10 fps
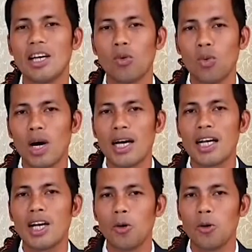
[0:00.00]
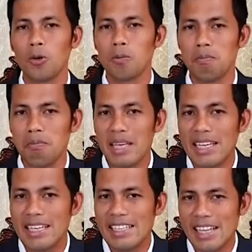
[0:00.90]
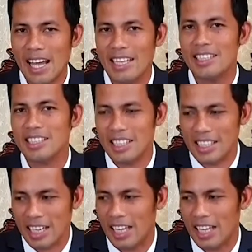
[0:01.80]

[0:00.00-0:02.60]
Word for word: gitawag og midnight